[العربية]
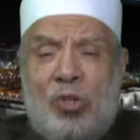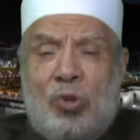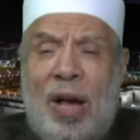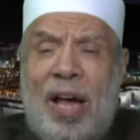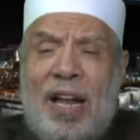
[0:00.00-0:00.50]

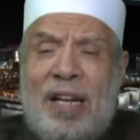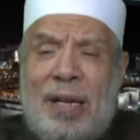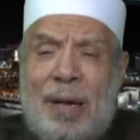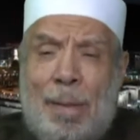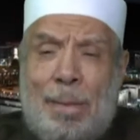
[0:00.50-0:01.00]
سؤال
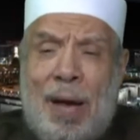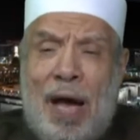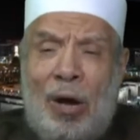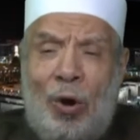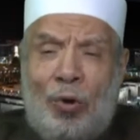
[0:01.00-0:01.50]

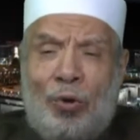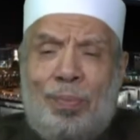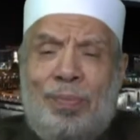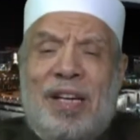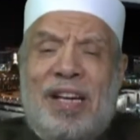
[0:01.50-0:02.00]
ما
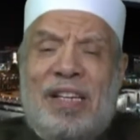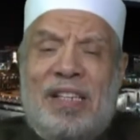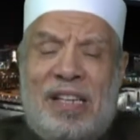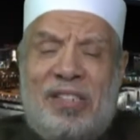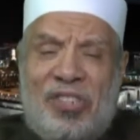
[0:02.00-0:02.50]
حكم
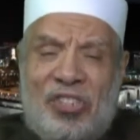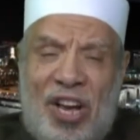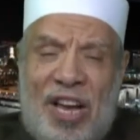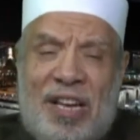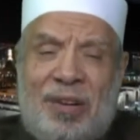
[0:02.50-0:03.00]

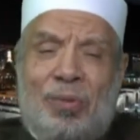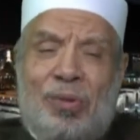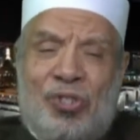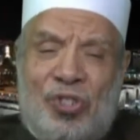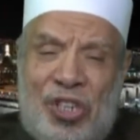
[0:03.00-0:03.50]
السجاير
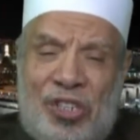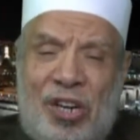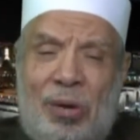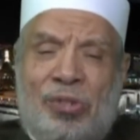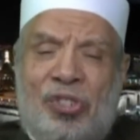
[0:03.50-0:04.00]

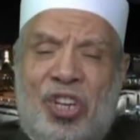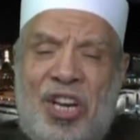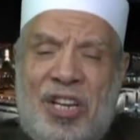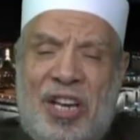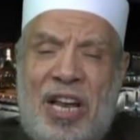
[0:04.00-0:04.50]
والشيشة
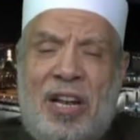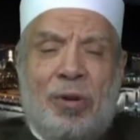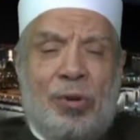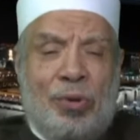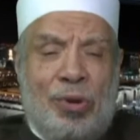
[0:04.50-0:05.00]
والسجاير
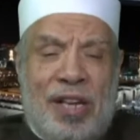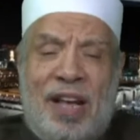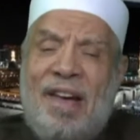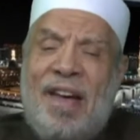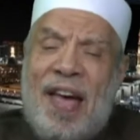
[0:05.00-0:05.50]

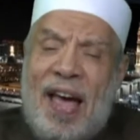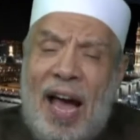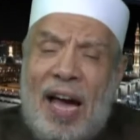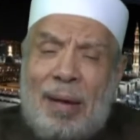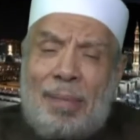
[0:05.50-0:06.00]
الإلكترونية
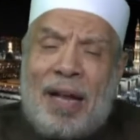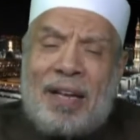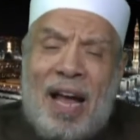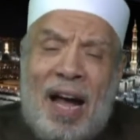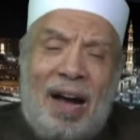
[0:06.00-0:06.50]
أعلم
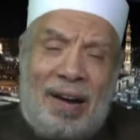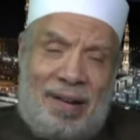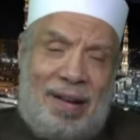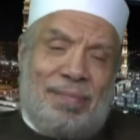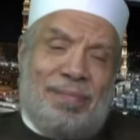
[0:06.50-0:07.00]
أنها
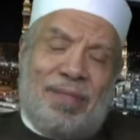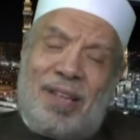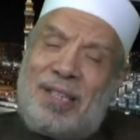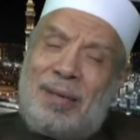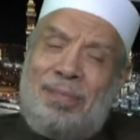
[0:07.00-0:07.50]
حرام
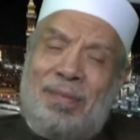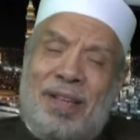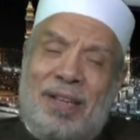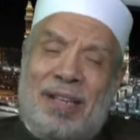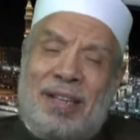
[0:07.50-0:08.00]
طيب
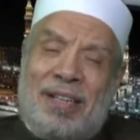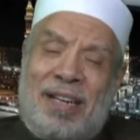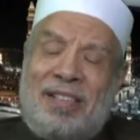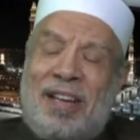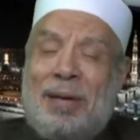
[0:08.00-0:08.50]

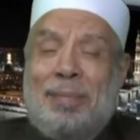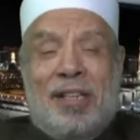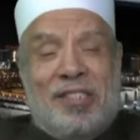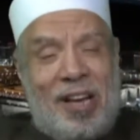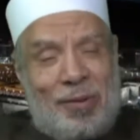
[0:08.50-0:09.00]
إذا لما
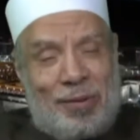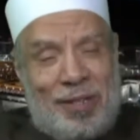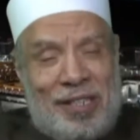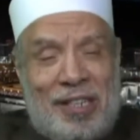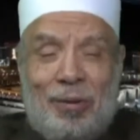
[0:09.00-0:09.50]

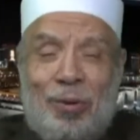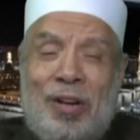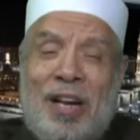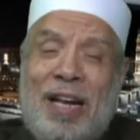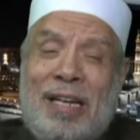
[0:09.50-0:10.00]
تسألوني
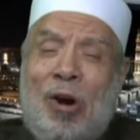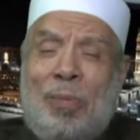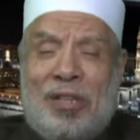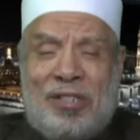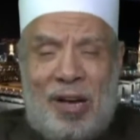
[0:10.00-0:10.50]
يقول
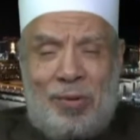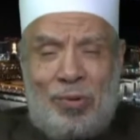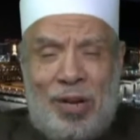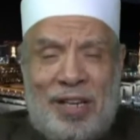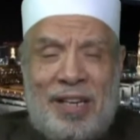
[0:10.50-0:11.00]
لأنهم
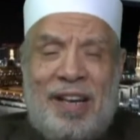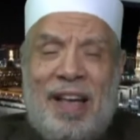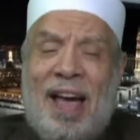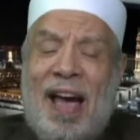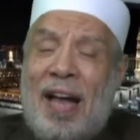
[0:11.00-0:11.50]
يسألونني
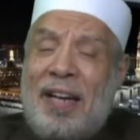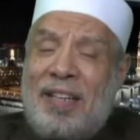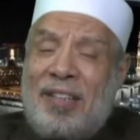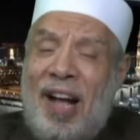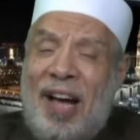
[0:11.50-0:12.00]
هل
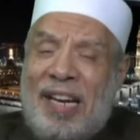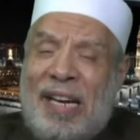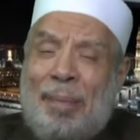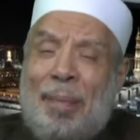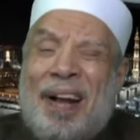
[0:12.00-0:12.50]

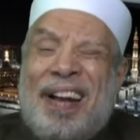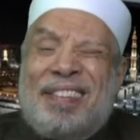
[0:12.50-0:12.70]
التحريم